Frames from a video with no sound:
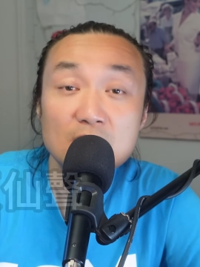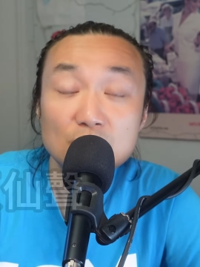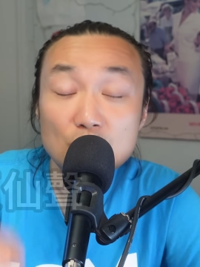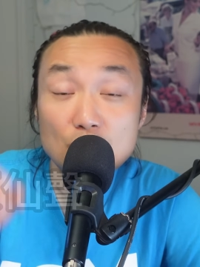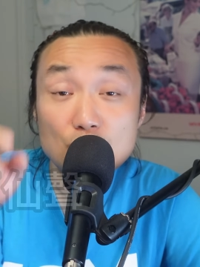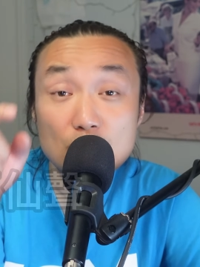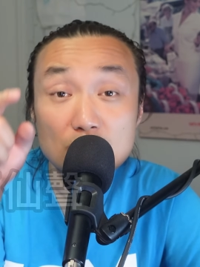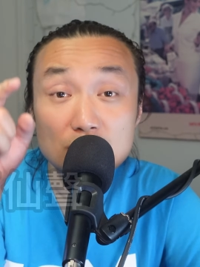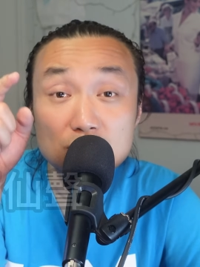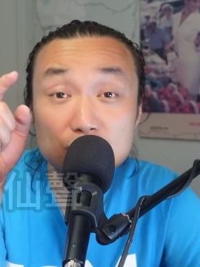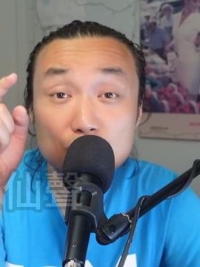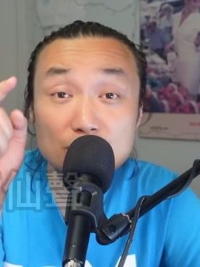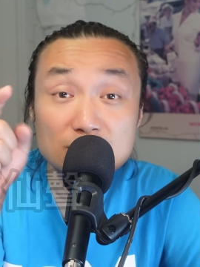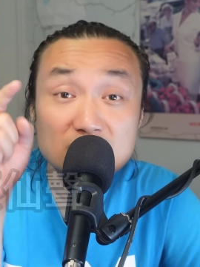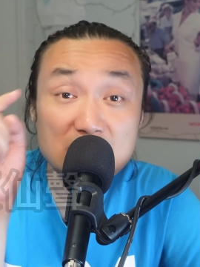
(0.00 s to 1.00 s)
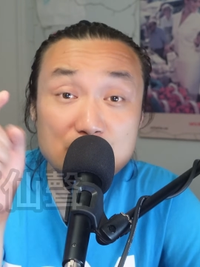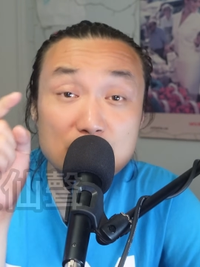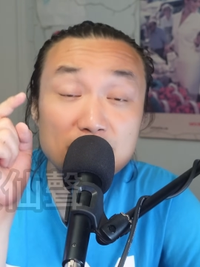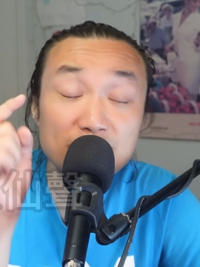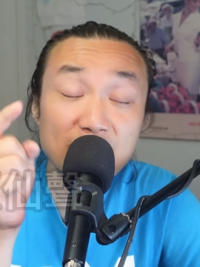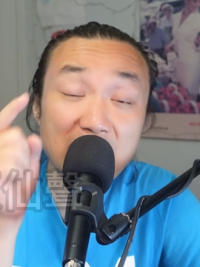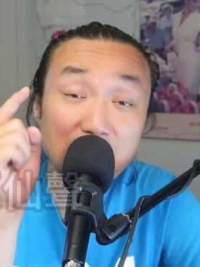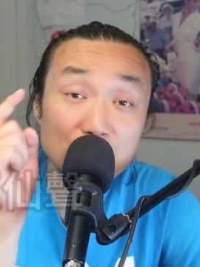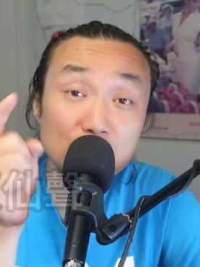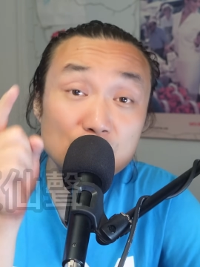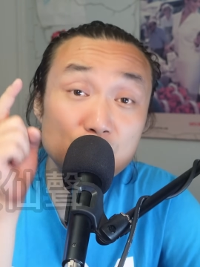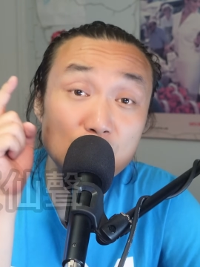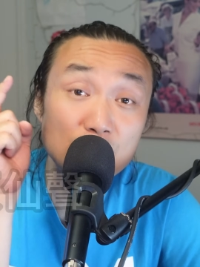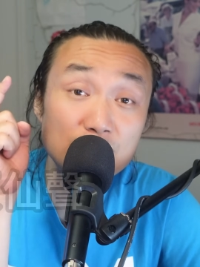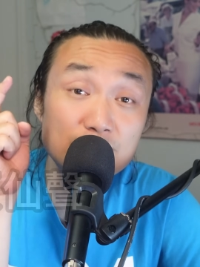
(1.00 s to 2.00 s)
对于对新加坡法律
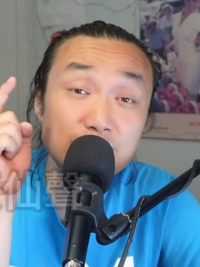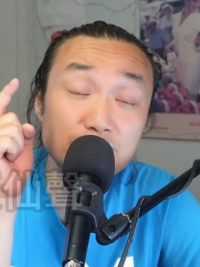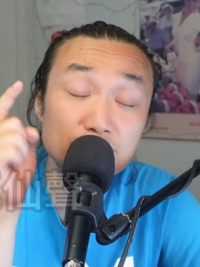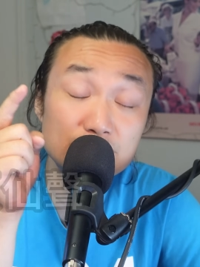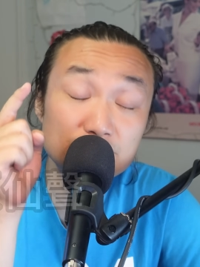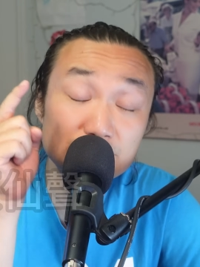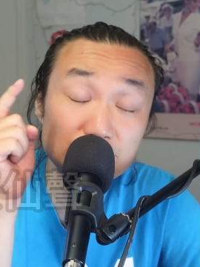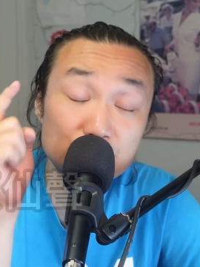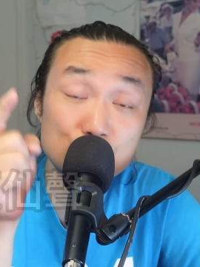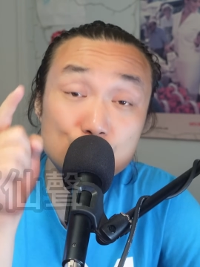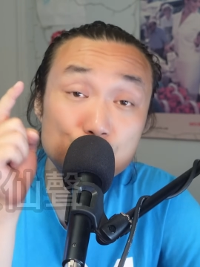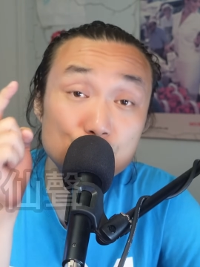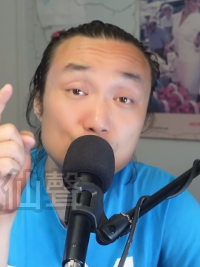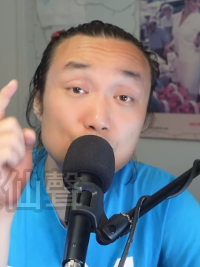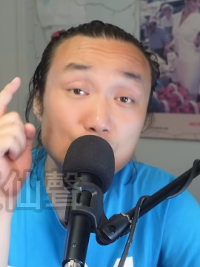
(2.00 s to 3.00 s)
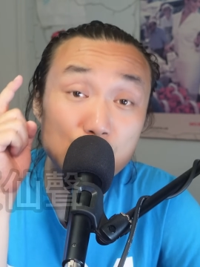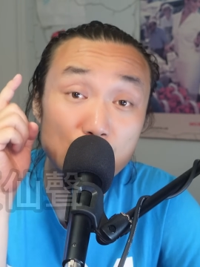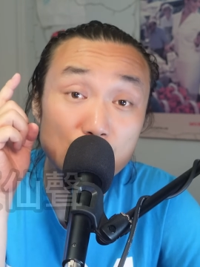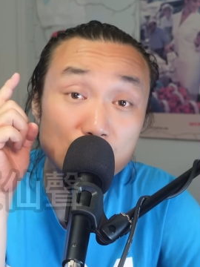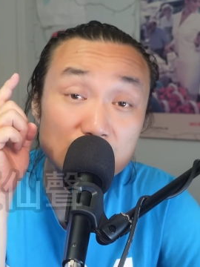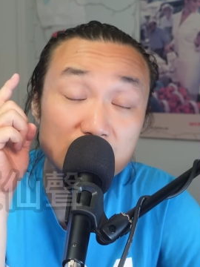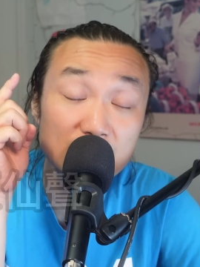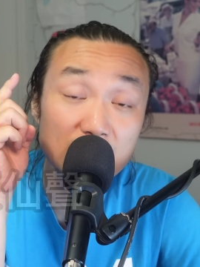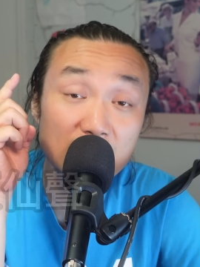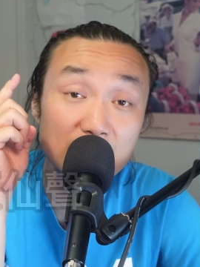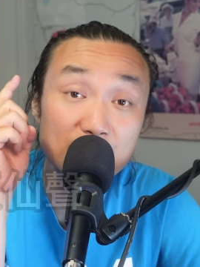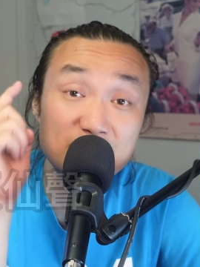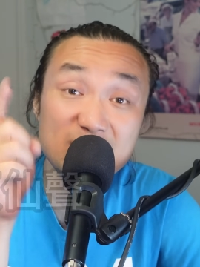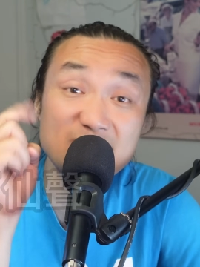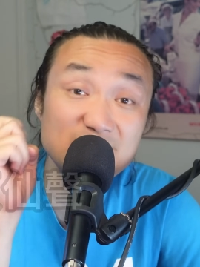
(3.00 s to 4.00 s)
有误区、有这个
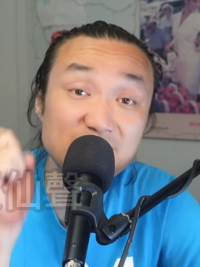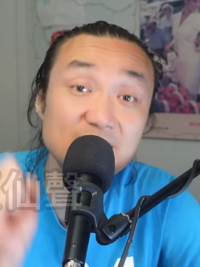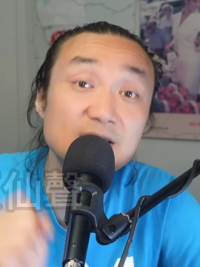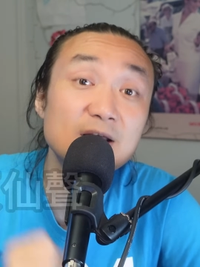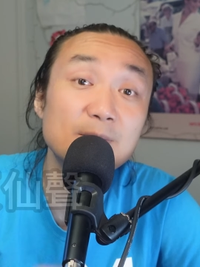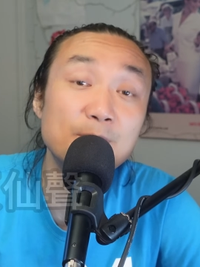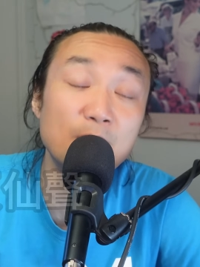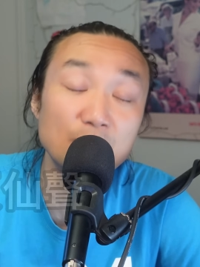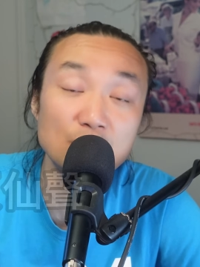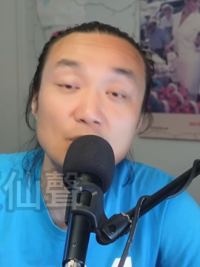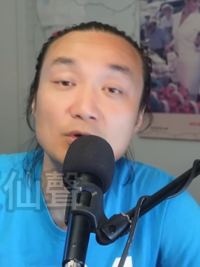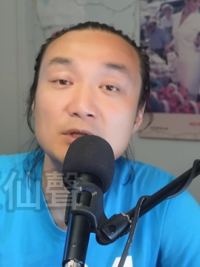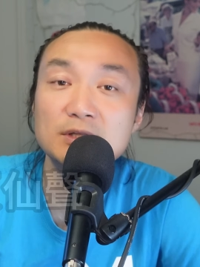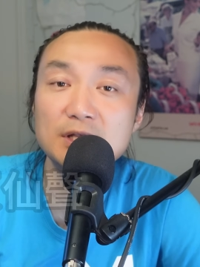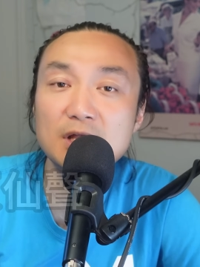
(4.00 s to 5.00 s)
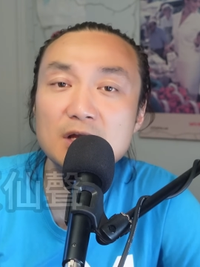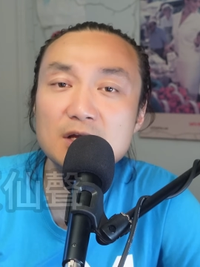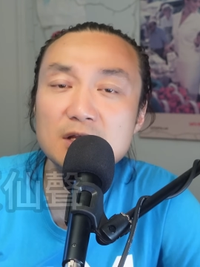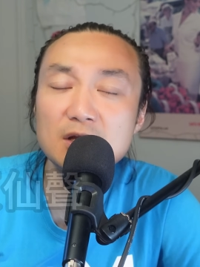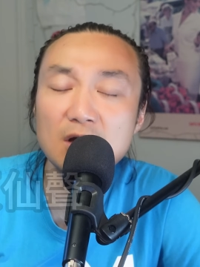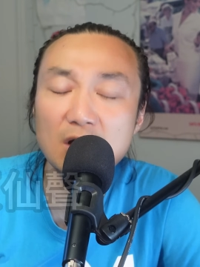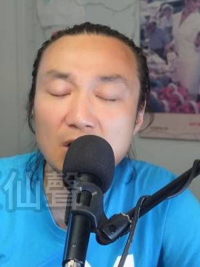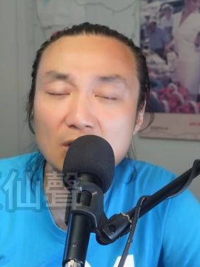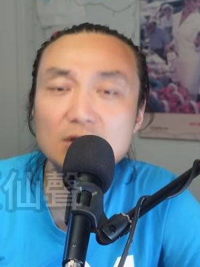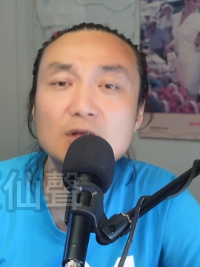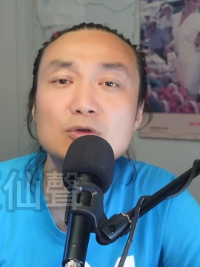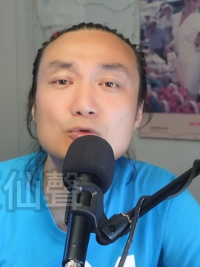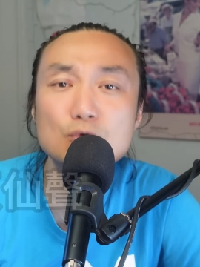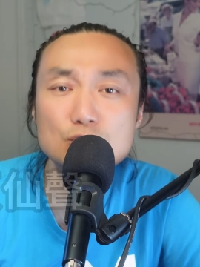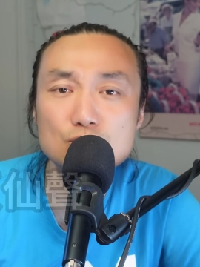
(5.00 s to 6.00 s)
偏见的朋友，大家可以好好的
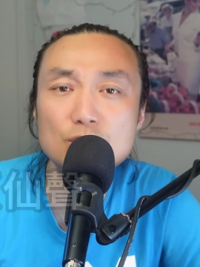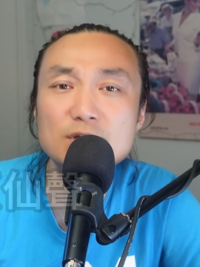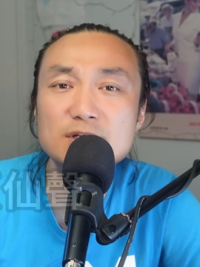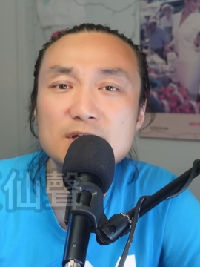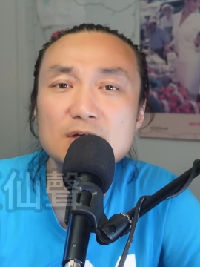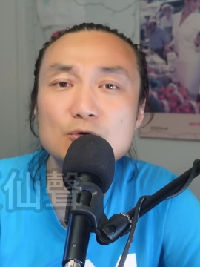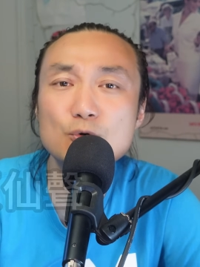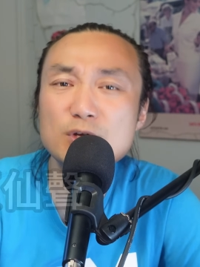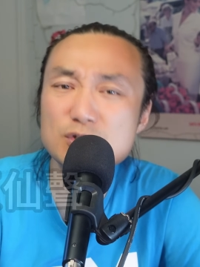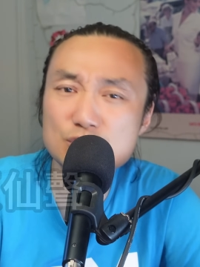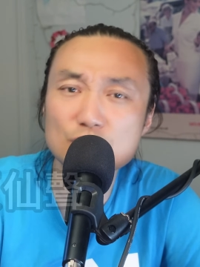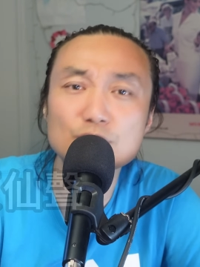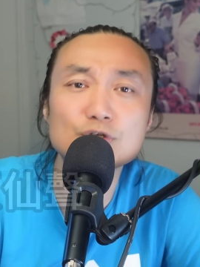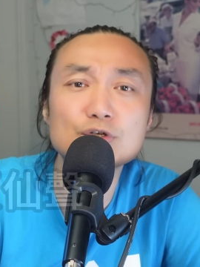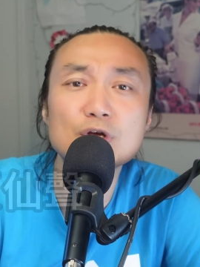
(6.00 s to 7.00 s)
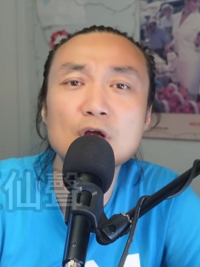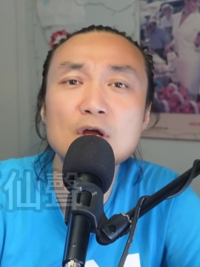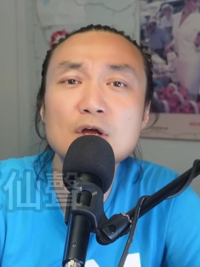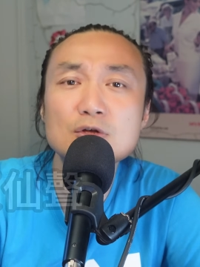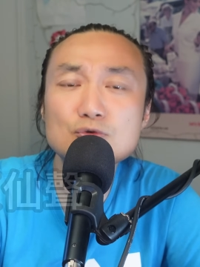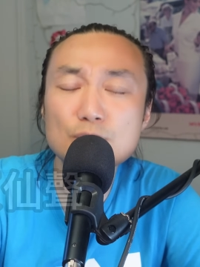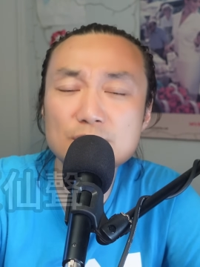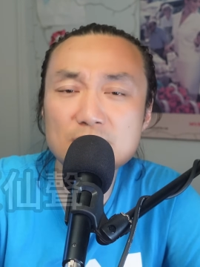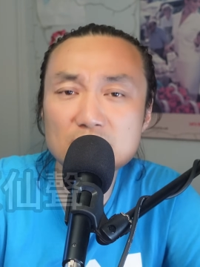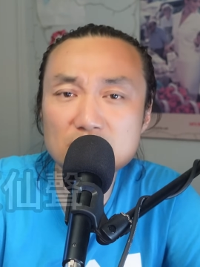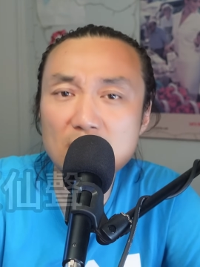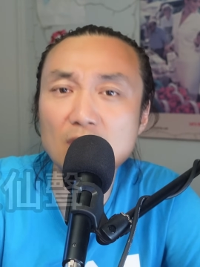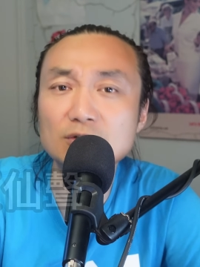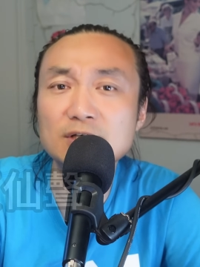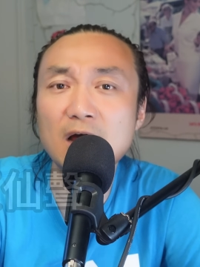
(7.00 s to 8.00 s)
多做一些 research，做一些
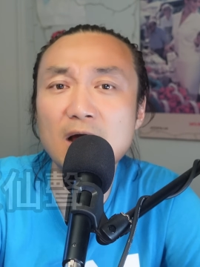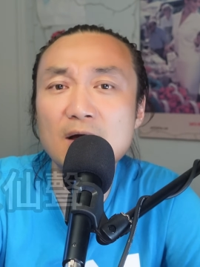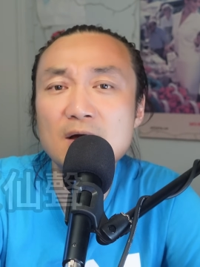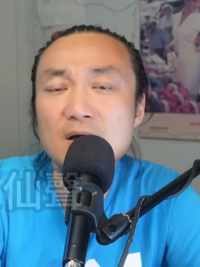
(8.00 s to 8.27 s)
调查。